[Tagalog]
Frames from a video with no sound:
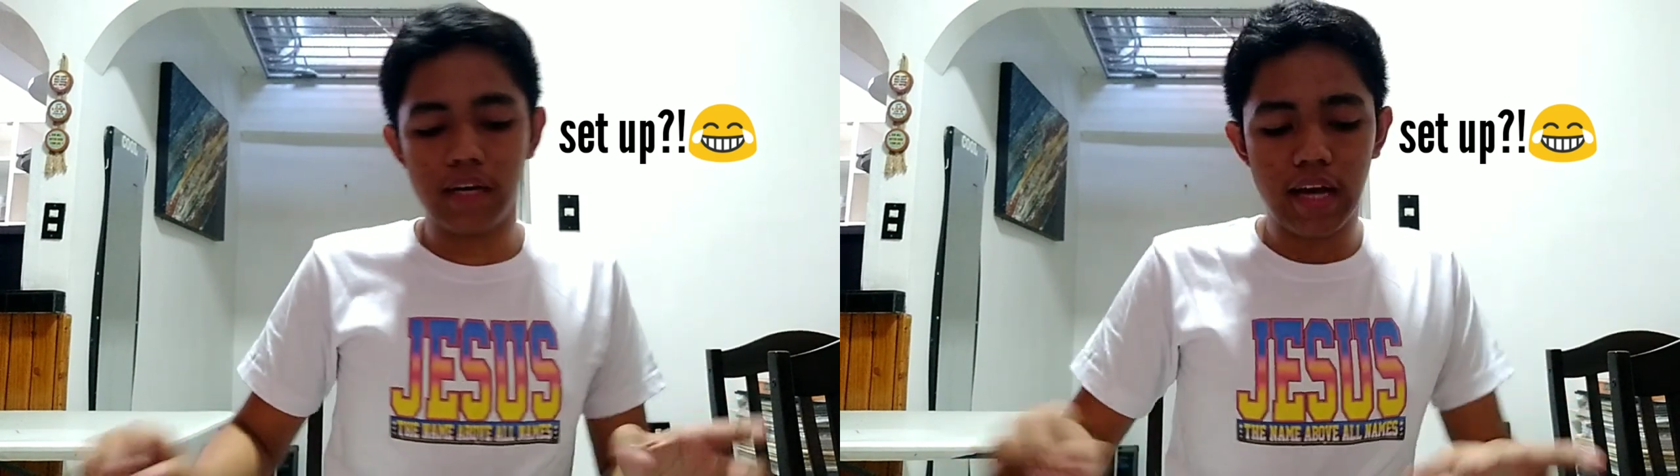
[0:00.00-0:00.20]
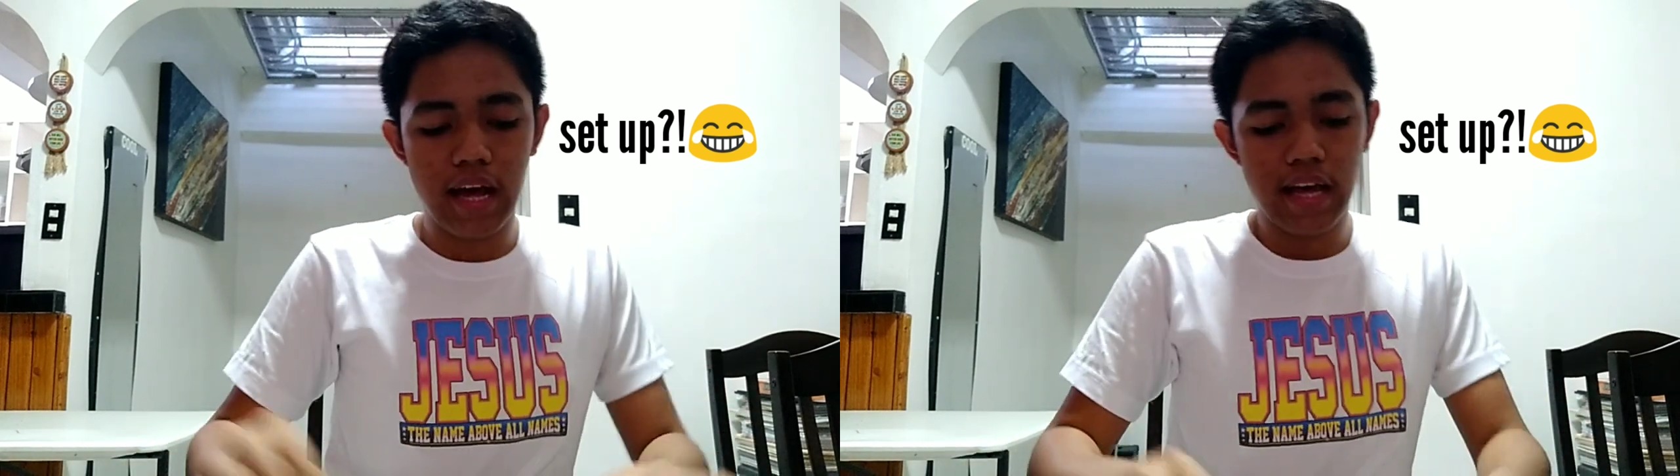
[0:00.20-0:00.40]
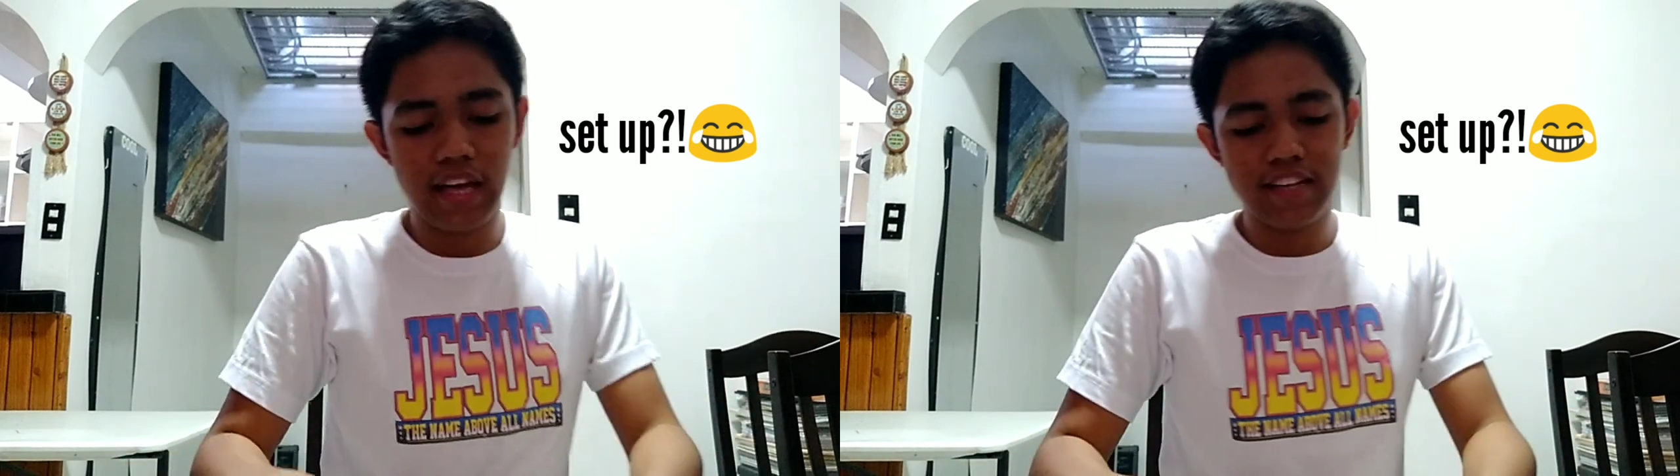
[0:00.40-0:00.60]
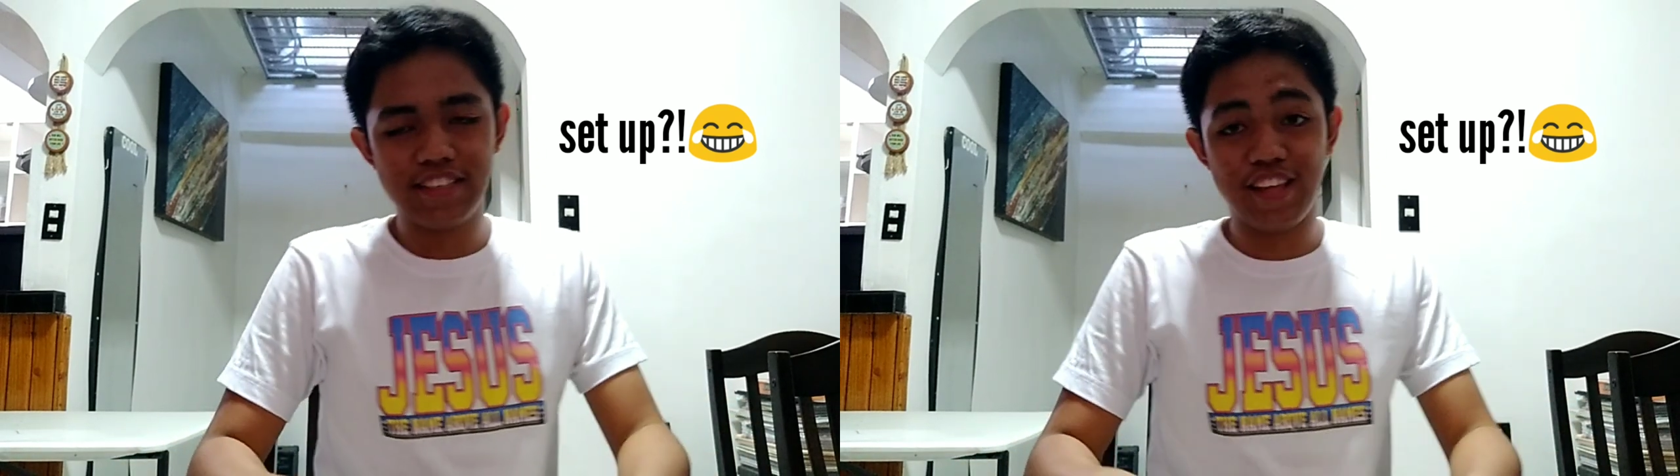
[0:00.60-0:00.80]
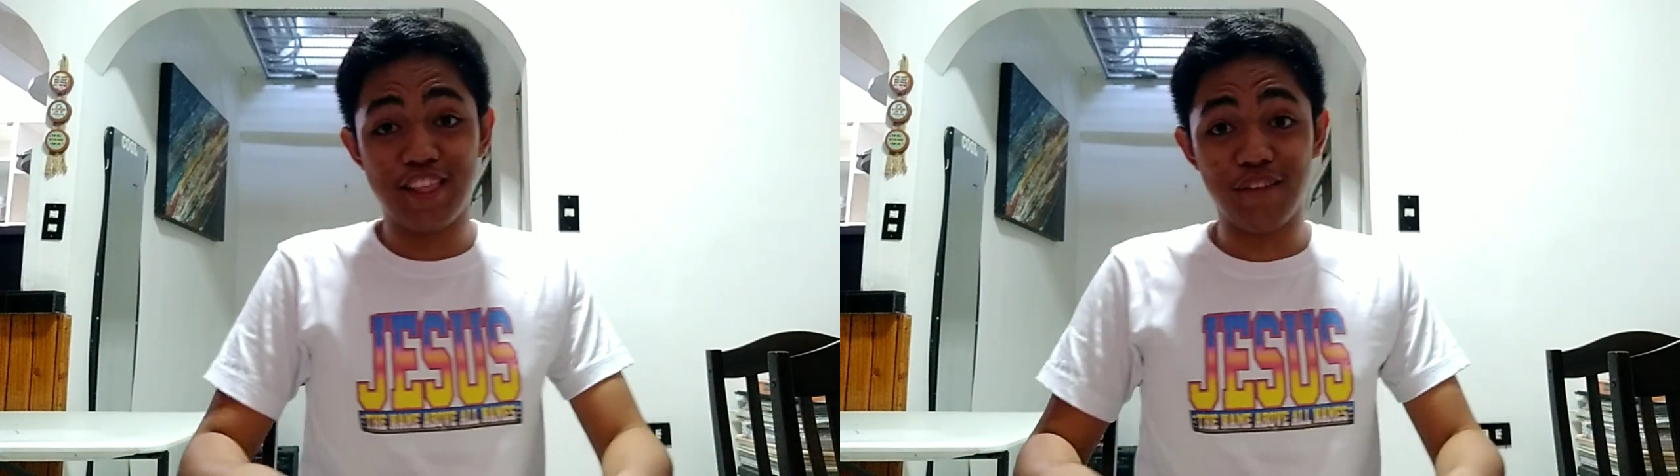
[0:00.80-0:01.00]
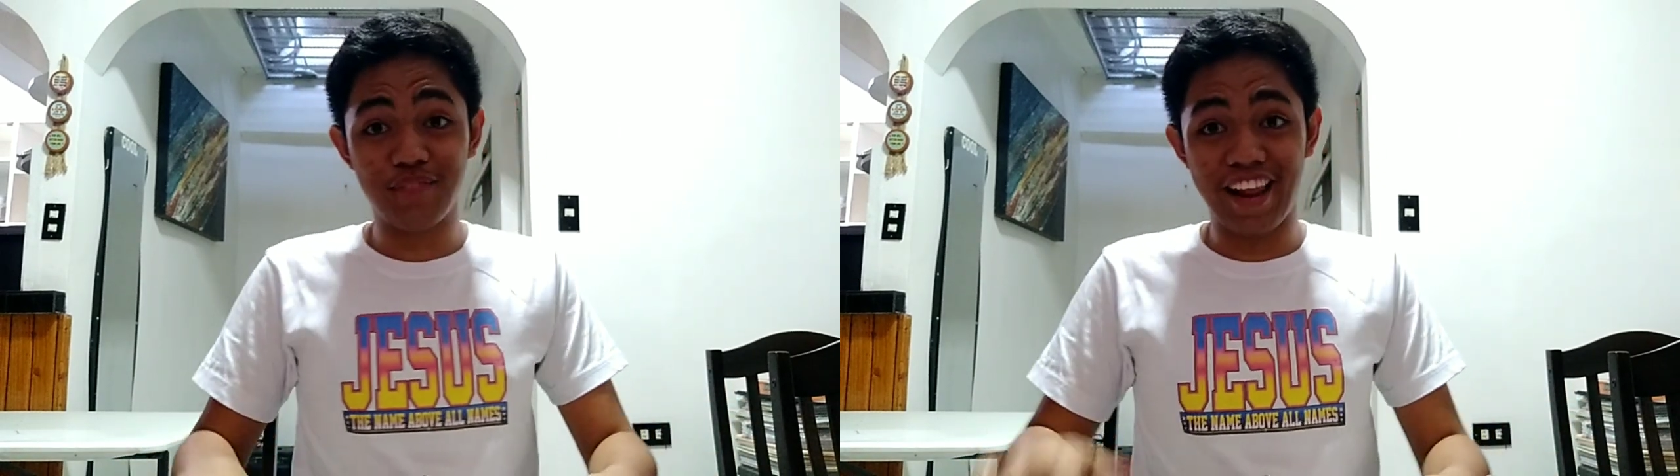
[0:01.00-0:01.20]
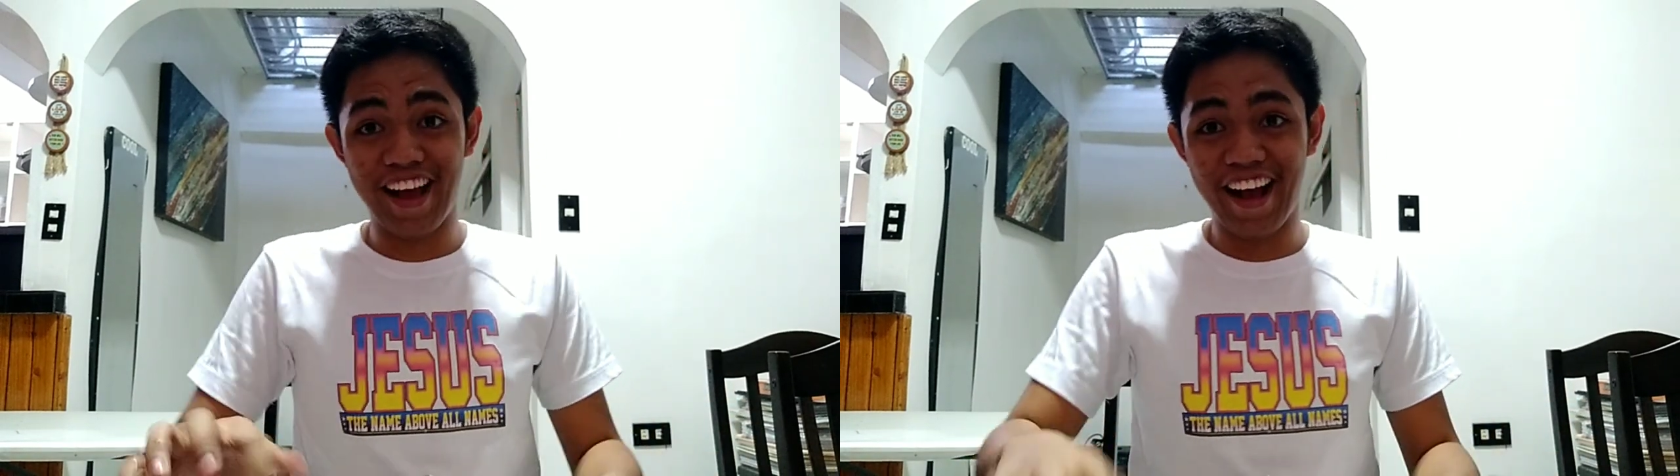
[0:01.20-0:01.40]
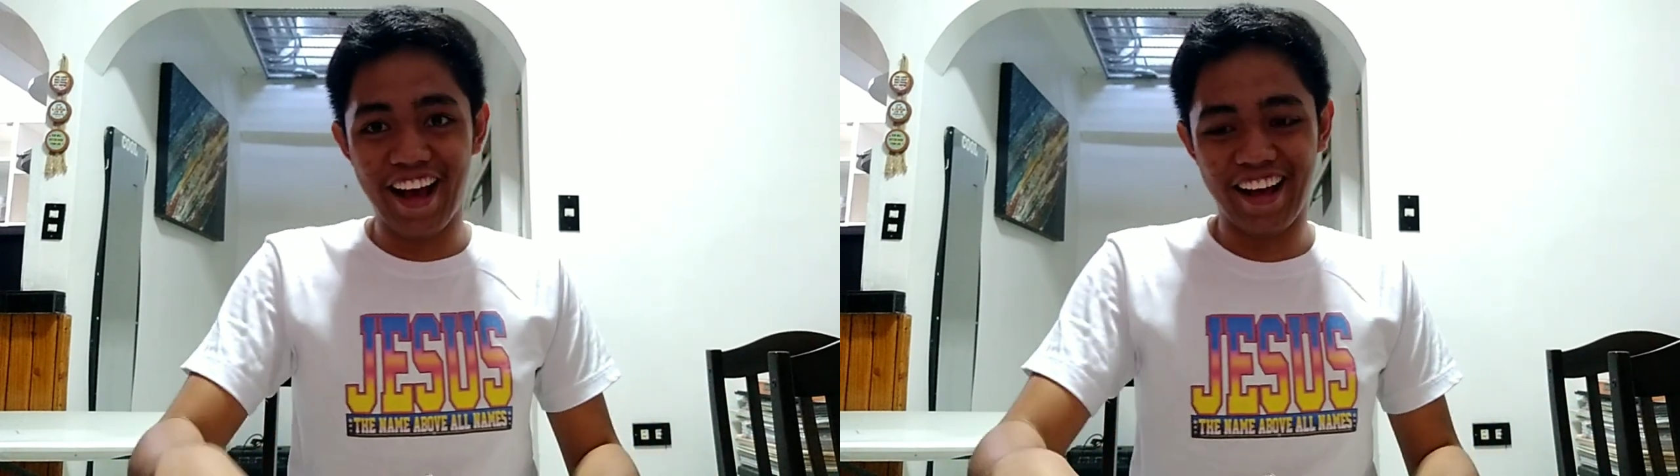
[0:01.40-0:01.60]
pagkain. Set up
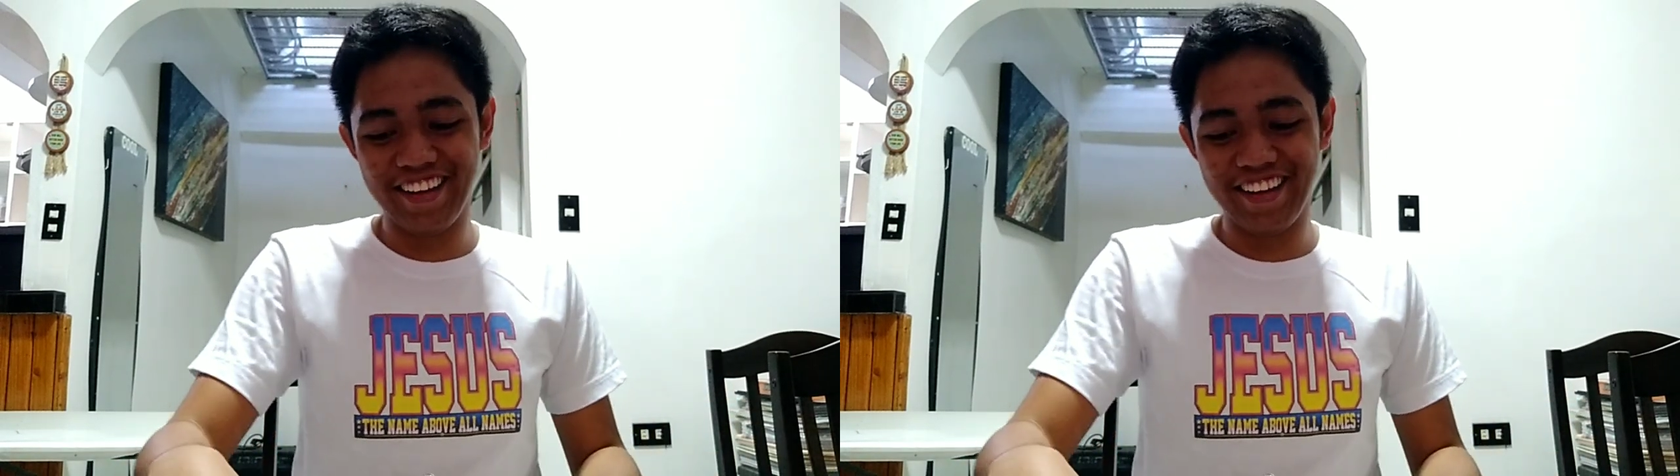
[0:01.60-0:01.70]
talaga.